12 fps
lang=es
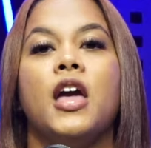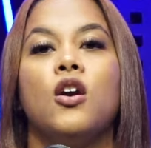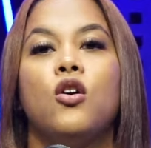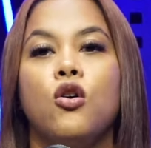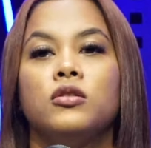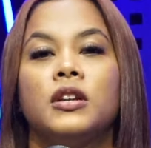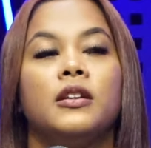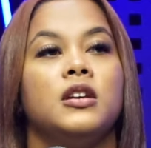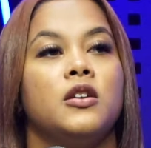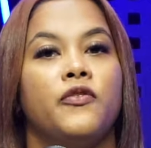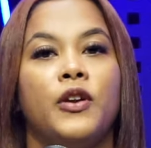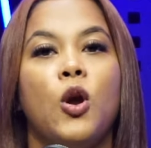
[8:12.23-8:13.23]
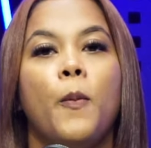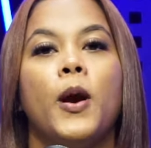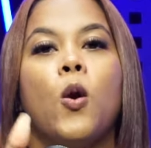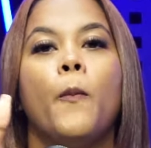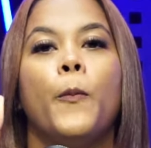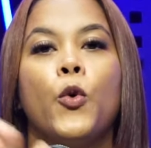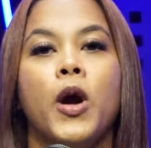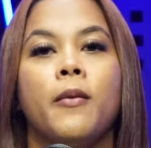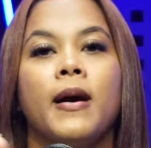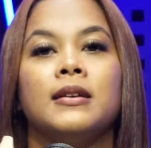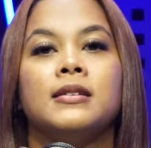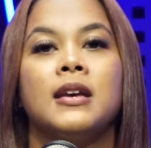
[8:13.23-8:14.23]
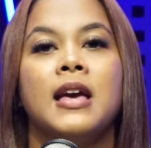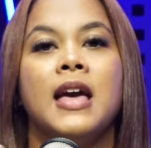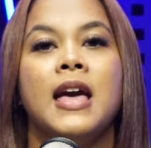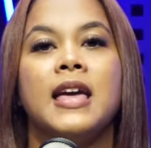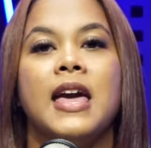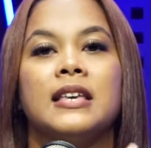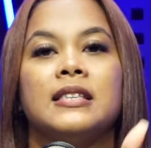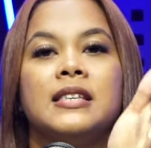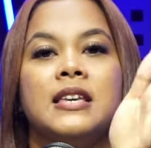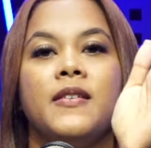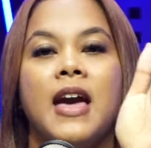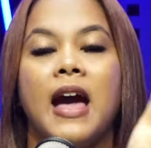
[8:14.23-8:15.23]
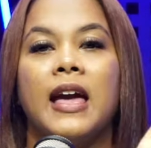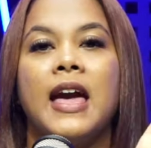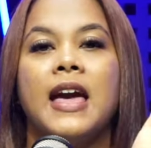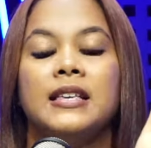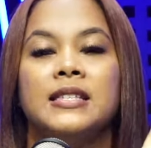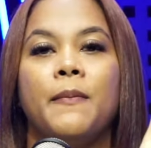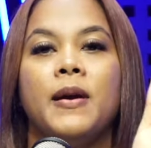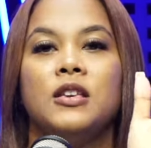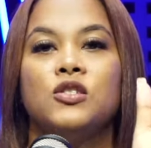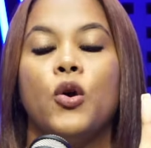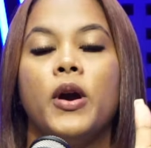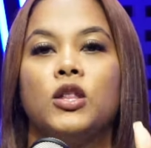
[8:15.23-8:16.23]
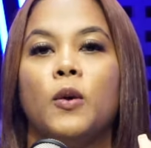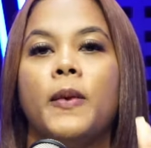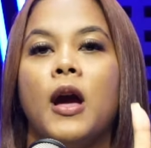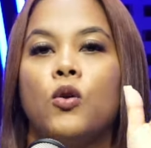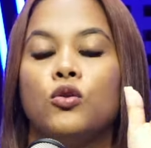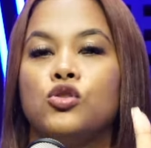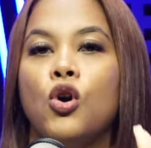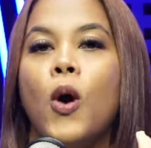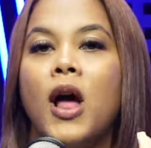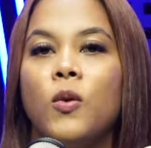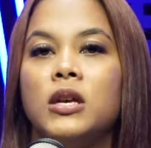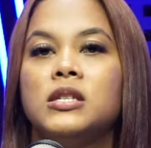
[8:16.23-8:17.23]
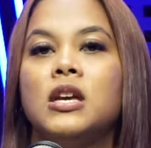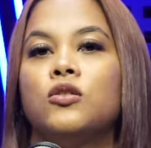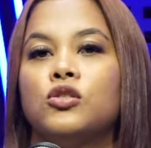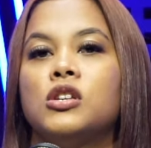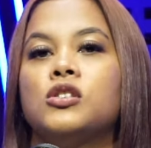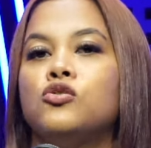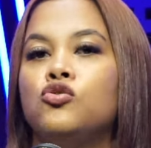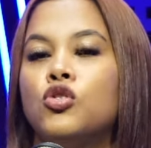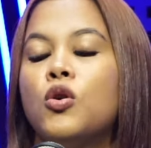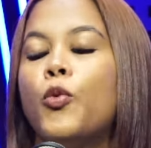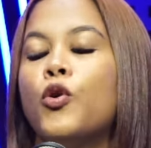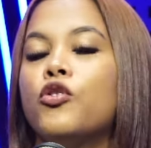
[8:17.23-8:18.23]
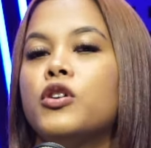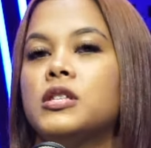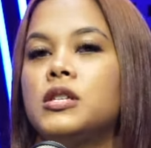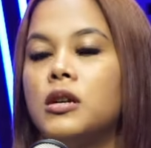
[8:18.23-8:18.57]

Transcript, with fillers: contra de Jennifer López con pruebas que sí vea que esa me hizo esto, me acosó o algo así, entonces yo no puedo decir. Chicos,